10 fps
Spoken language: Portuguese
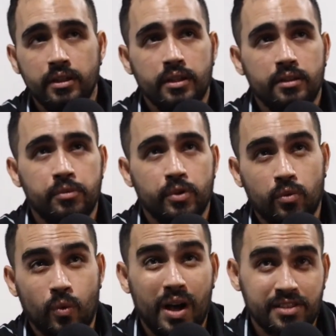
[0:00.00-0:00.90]
Meu,
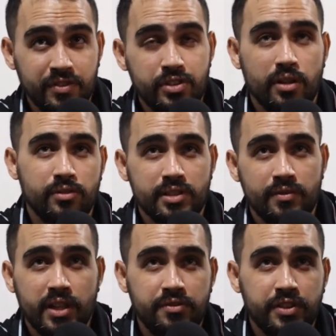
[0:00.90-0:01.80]
quase 24 anos, na
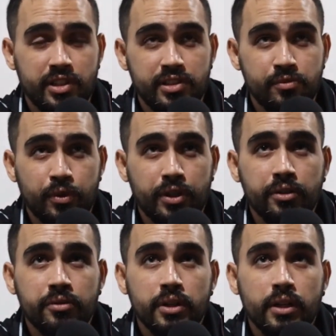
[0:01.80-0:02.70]
verdade 23 um
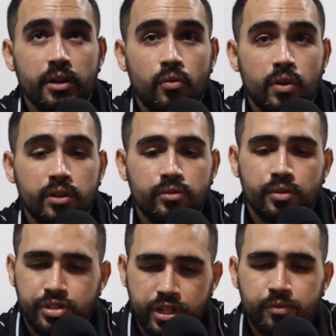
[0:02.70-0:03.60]
pouquinho. Quando eu
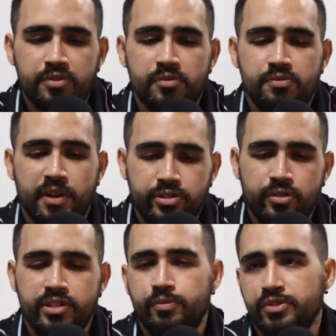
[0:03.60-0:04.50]
chego pros meus
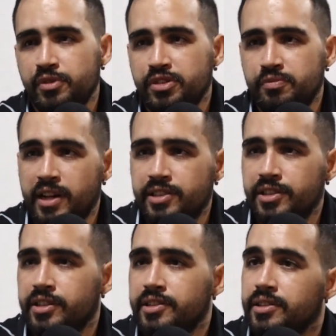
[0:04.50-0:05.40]
pastores e pros meus pais e
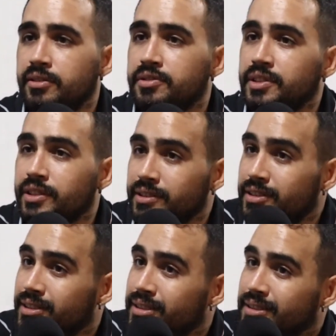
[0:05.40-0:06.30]
digo assim: é o
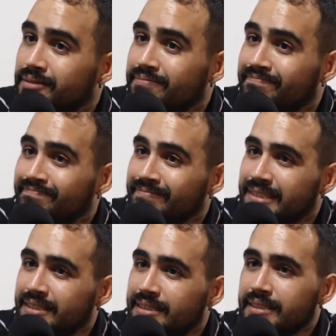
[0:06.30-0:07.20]
seguinte.
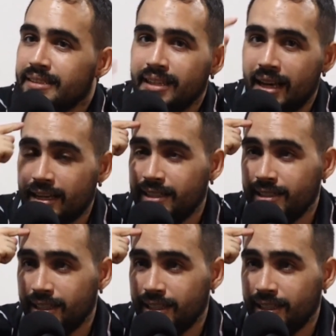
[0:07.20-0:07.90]
Aqui Aquele